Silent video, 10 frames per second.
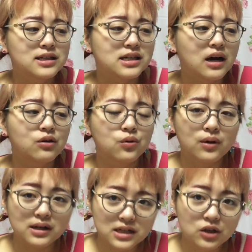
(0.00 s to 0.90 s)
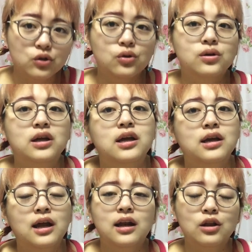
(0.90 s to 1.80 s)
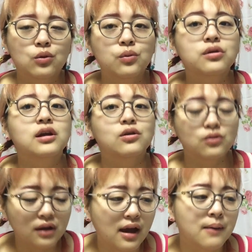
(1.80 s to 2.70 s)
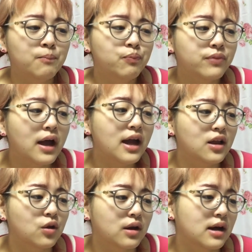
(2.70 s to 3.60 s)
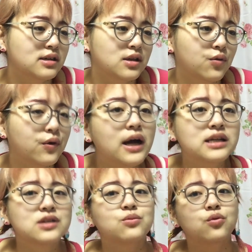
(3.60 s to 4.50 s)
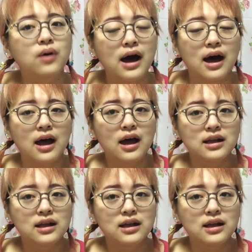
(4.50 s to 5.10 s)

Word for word: 違う動画にちゃんと撮んなきゃいけないなと思っているので、ダイエットに関しての深い質問は